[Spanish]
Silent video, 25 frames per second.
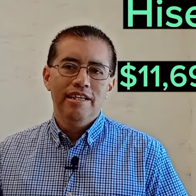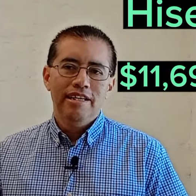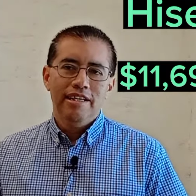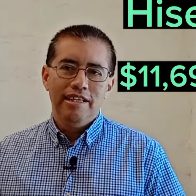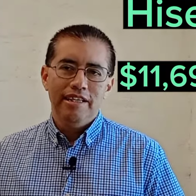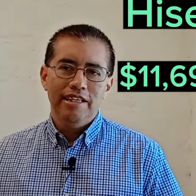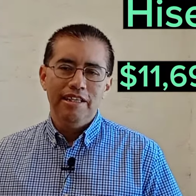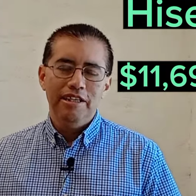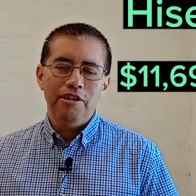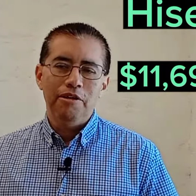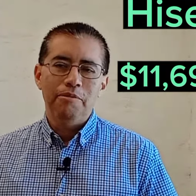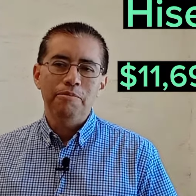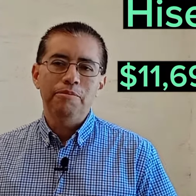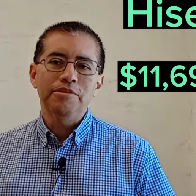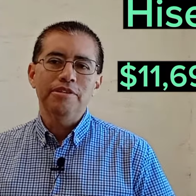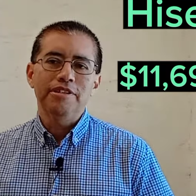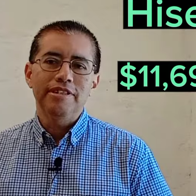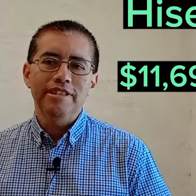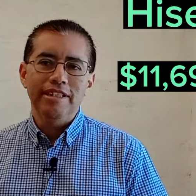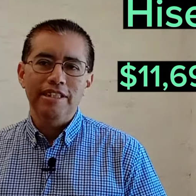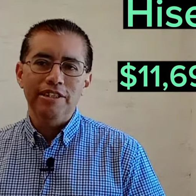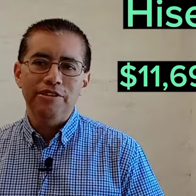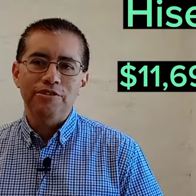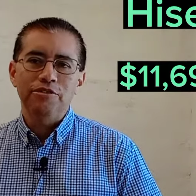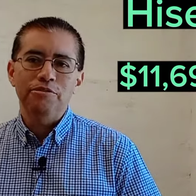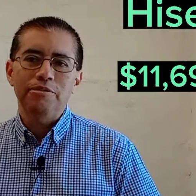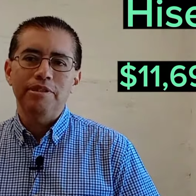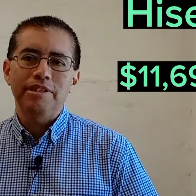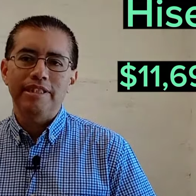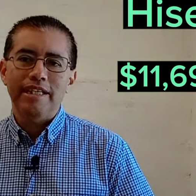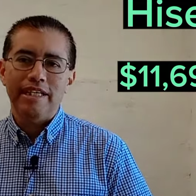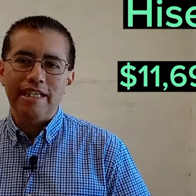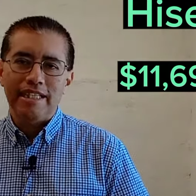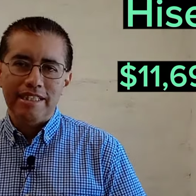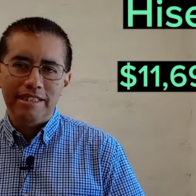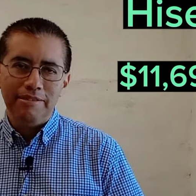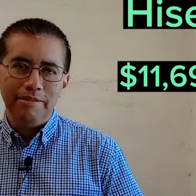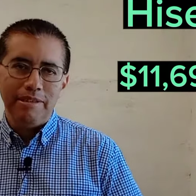Y digo, pues tiene sus
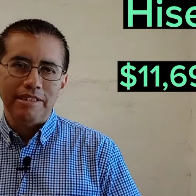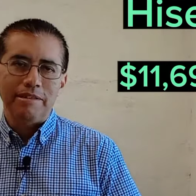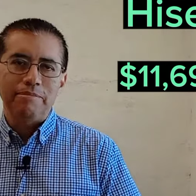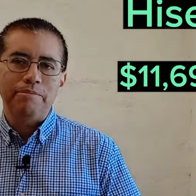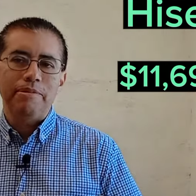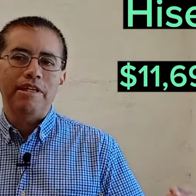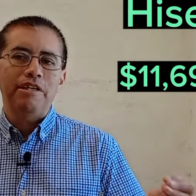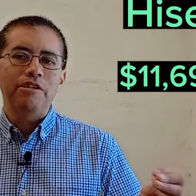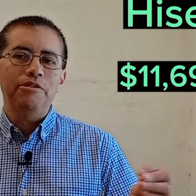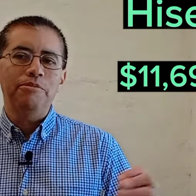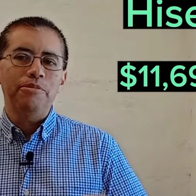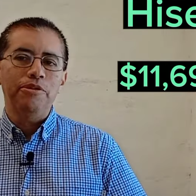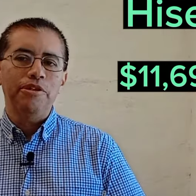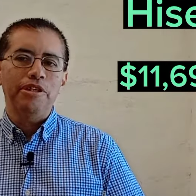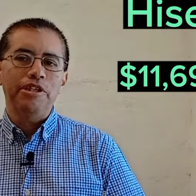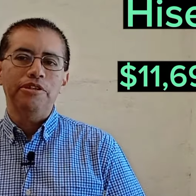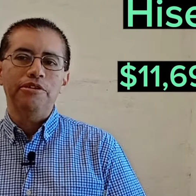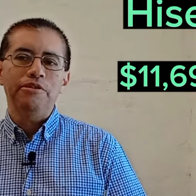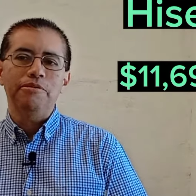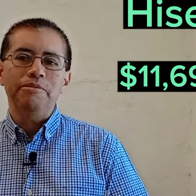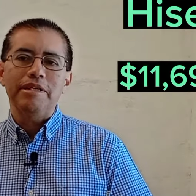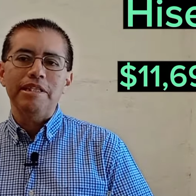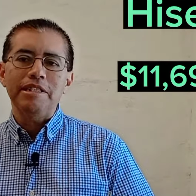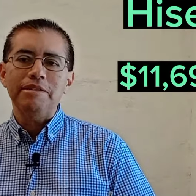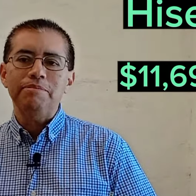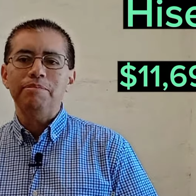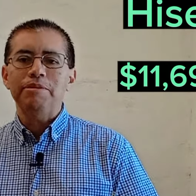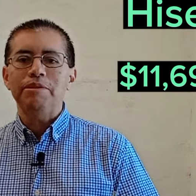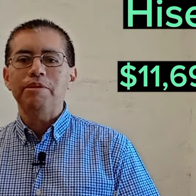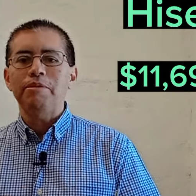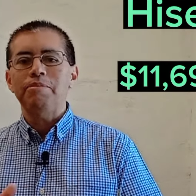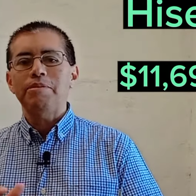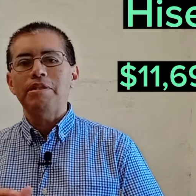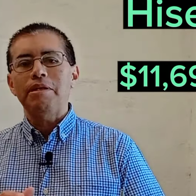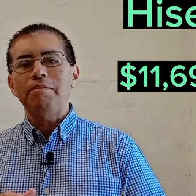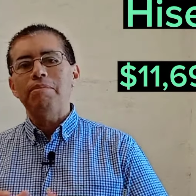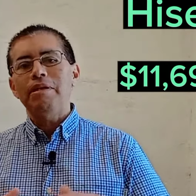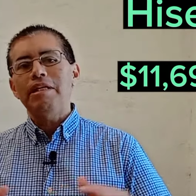ventajas, si vas a pagar un poquito más, pero
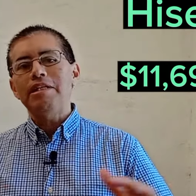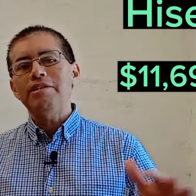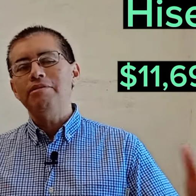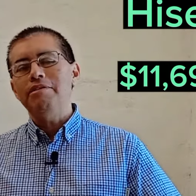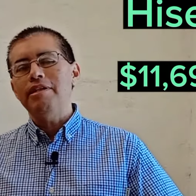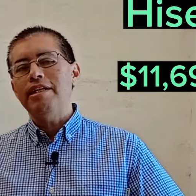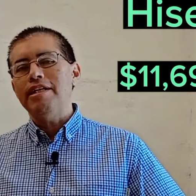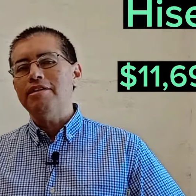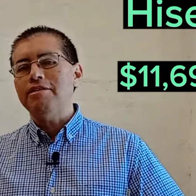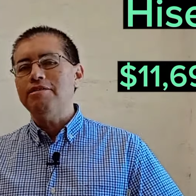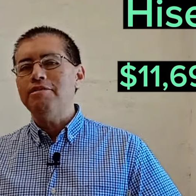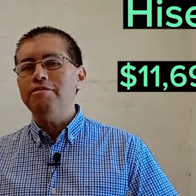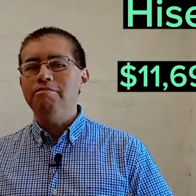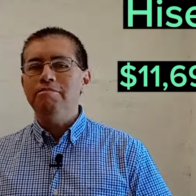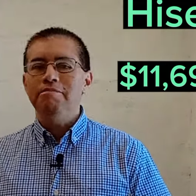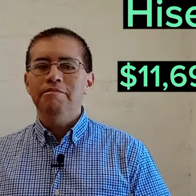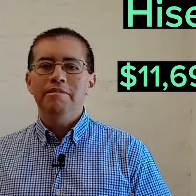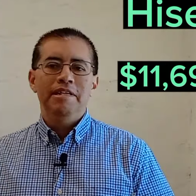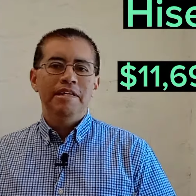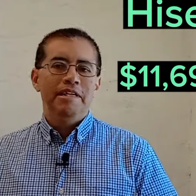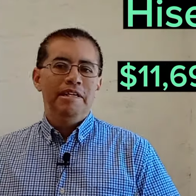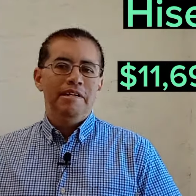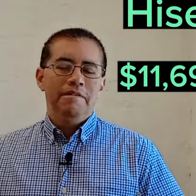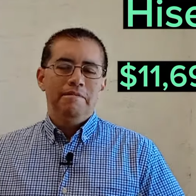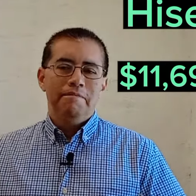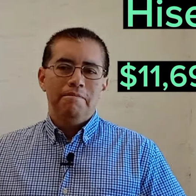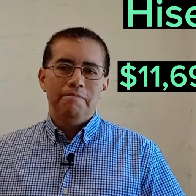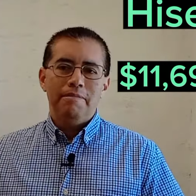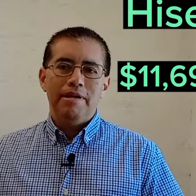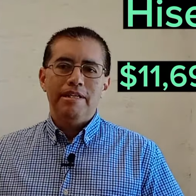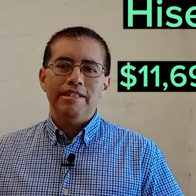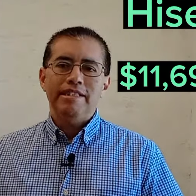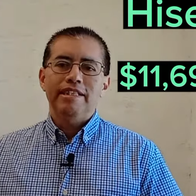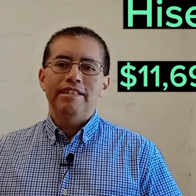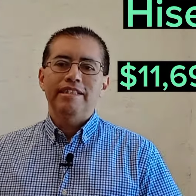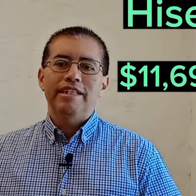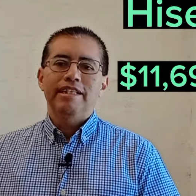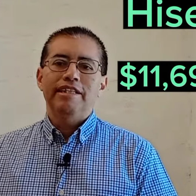pues a plazo largo
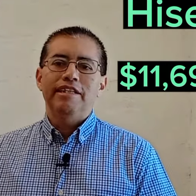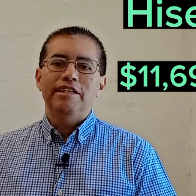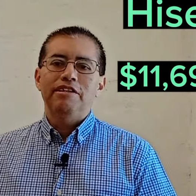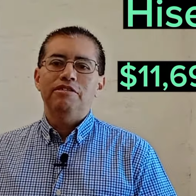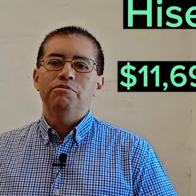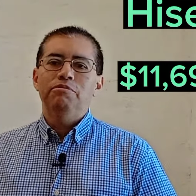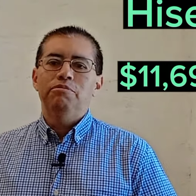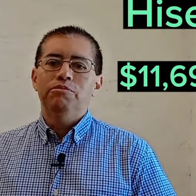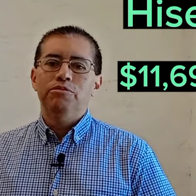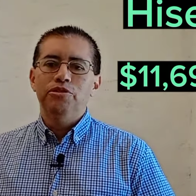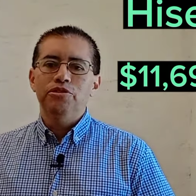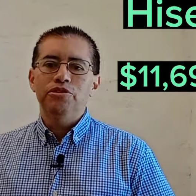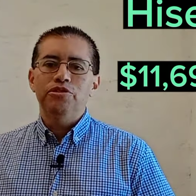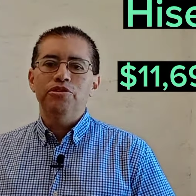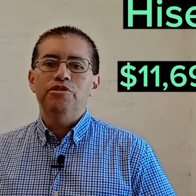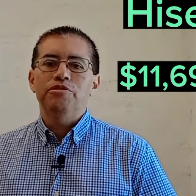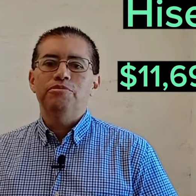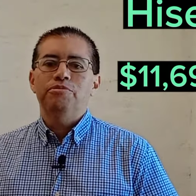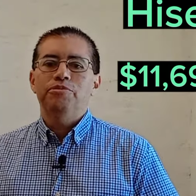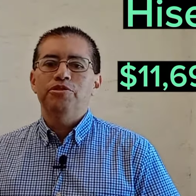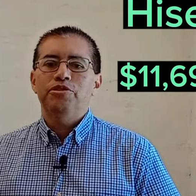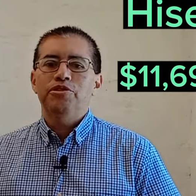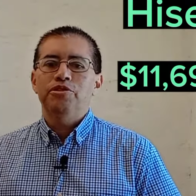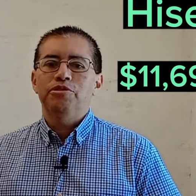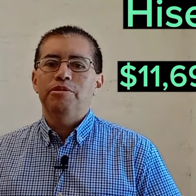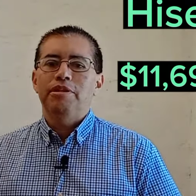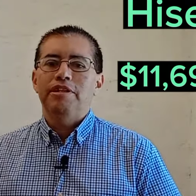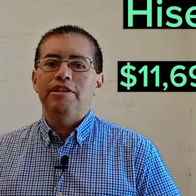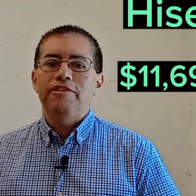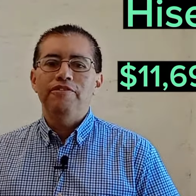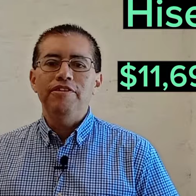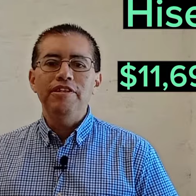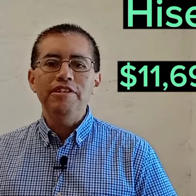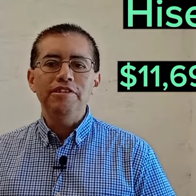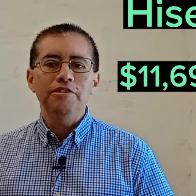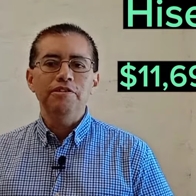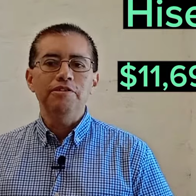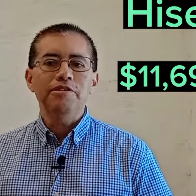vas a tener muchos, muchos
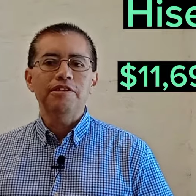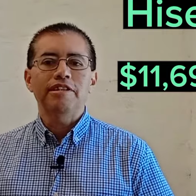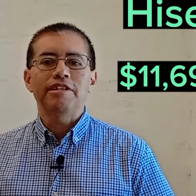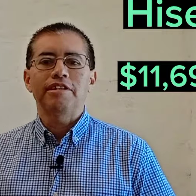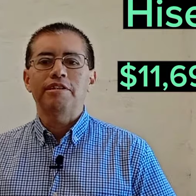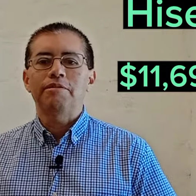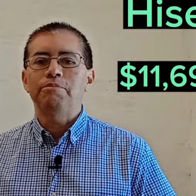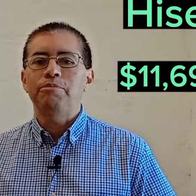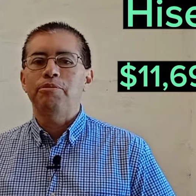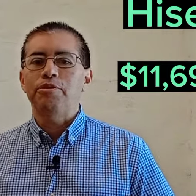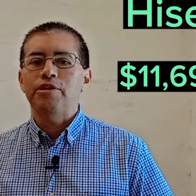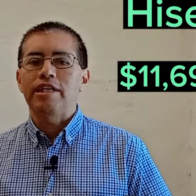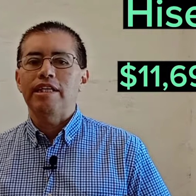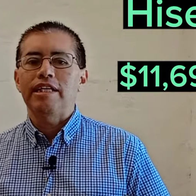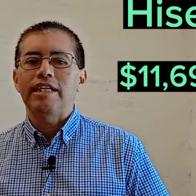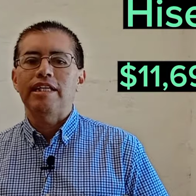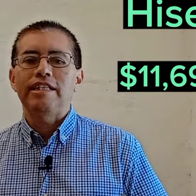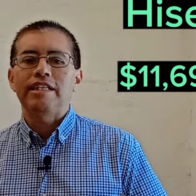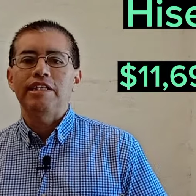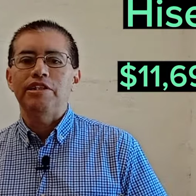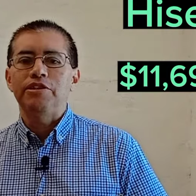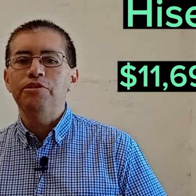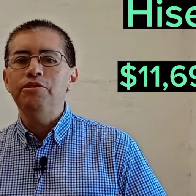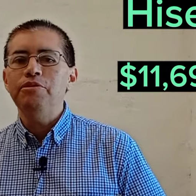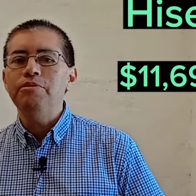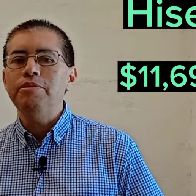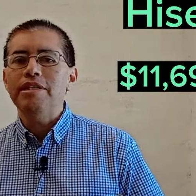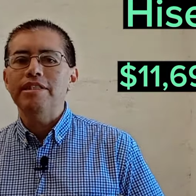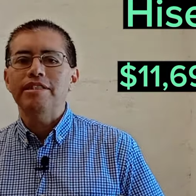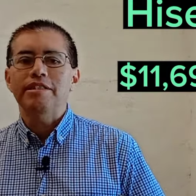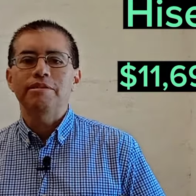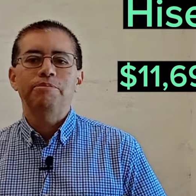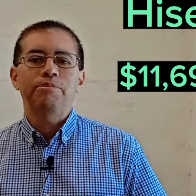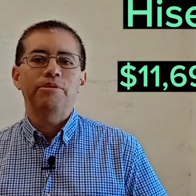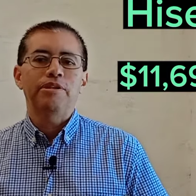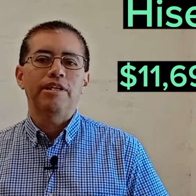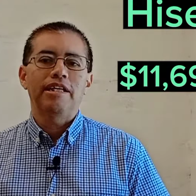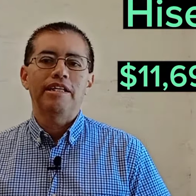beneficios. En temporada de lluvias,
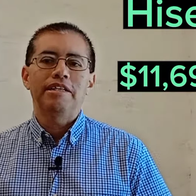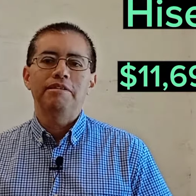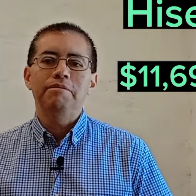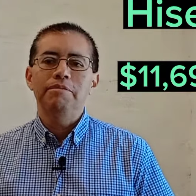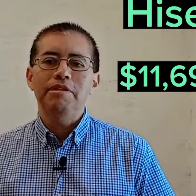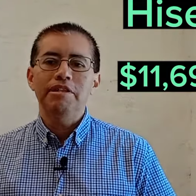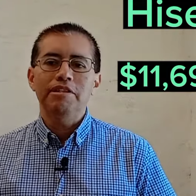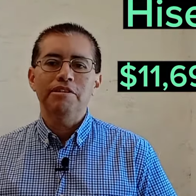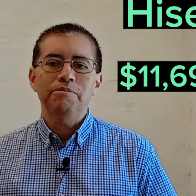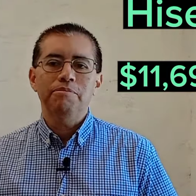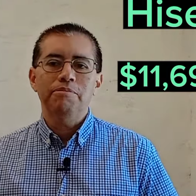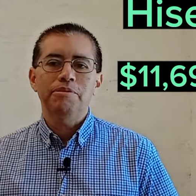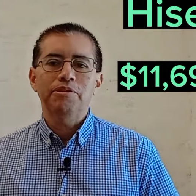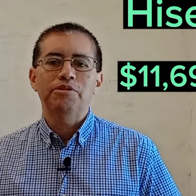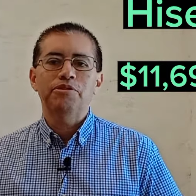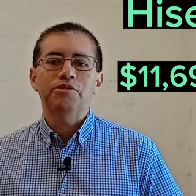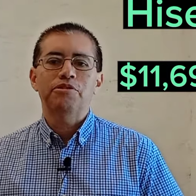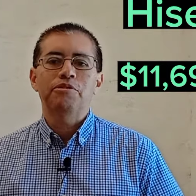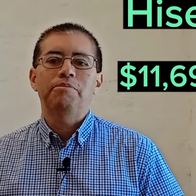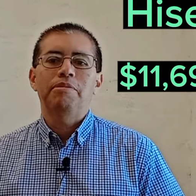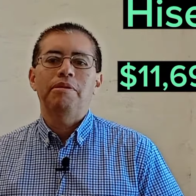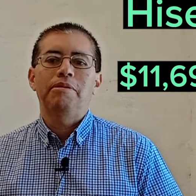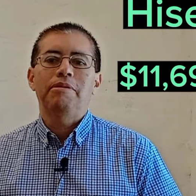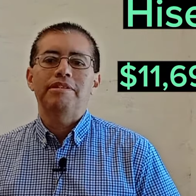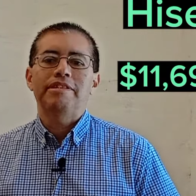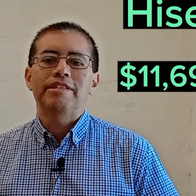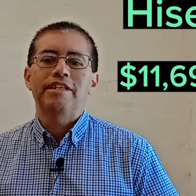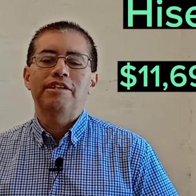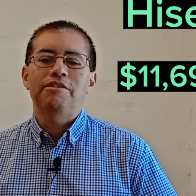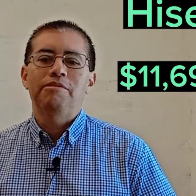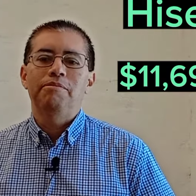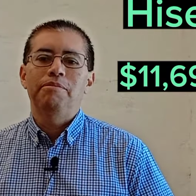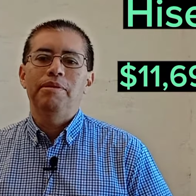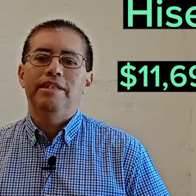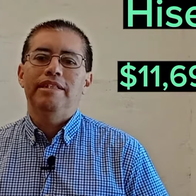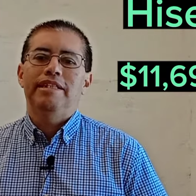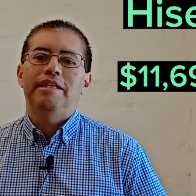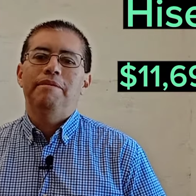temporada de invierno, pues tu ropa va a estar
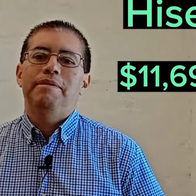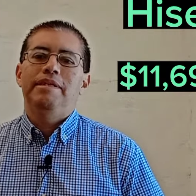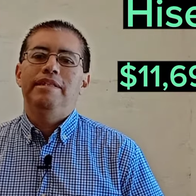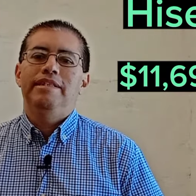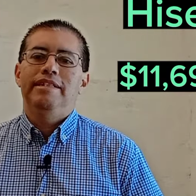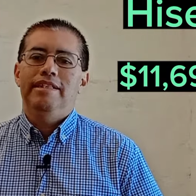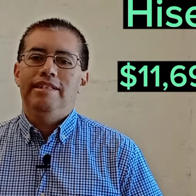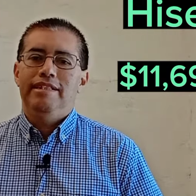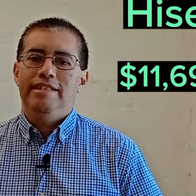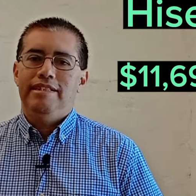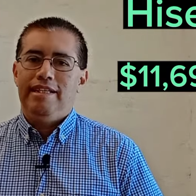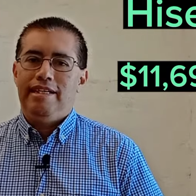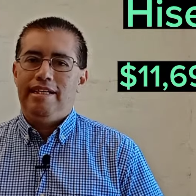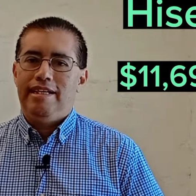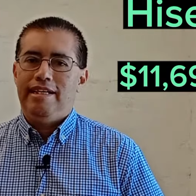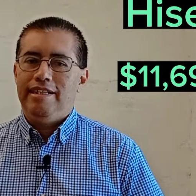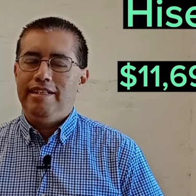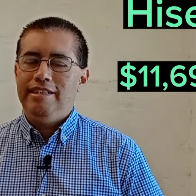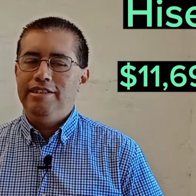completamente seca.